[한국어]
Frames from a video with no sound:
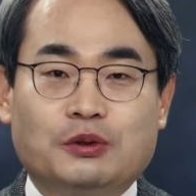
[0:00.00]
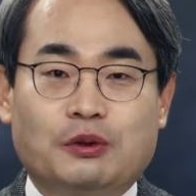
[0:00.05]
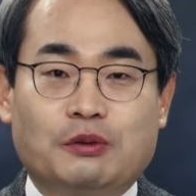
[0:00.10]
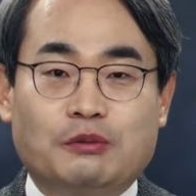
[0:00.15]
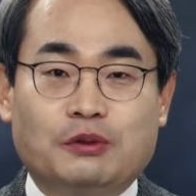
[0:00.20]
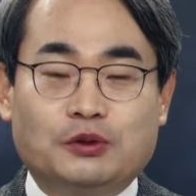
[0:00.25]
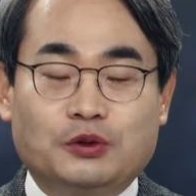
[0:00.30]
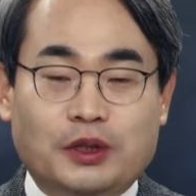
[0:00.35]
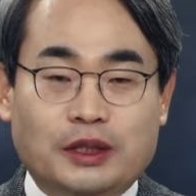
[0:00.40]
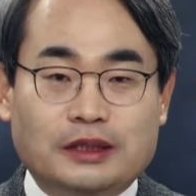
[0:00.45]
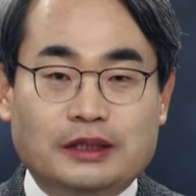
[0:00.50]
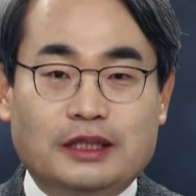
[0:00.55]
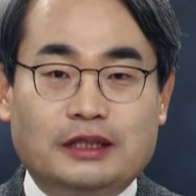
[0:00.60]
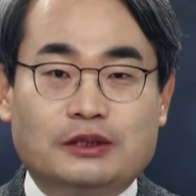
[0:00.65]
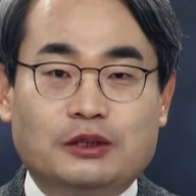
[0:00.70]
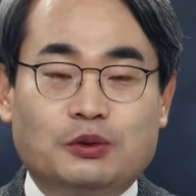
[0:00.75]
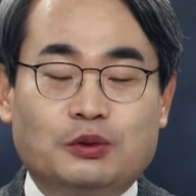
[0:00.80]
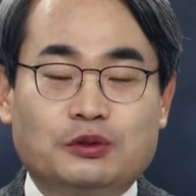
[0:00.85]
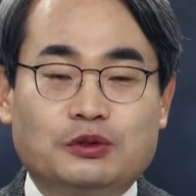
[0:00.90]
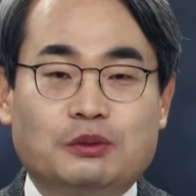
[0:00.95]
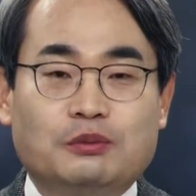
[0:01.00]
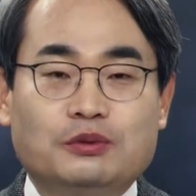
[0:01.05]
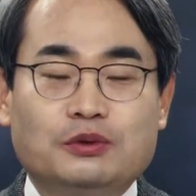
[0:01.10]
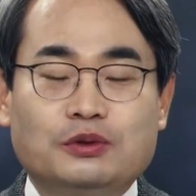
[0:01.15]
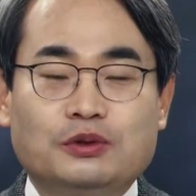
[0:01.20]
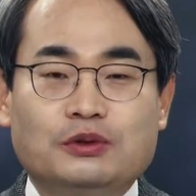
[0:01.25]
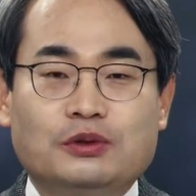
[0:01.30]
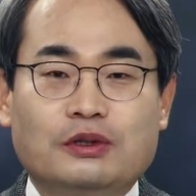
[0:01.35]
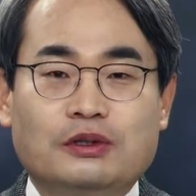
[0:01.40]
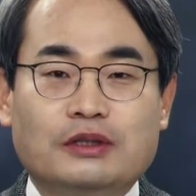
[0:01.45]
뭐 최근에 이제 또
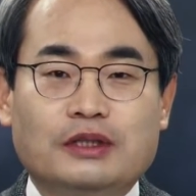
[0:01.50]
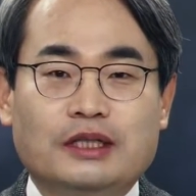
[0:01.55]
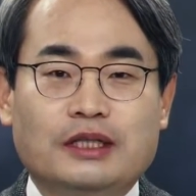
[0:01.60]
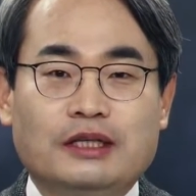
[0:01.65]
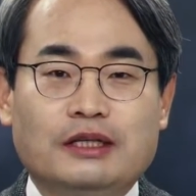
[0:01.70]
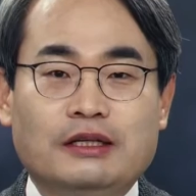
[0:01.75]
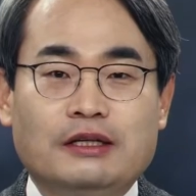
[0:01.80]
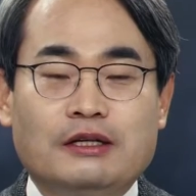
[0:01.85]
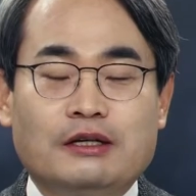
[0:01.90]
정무수석이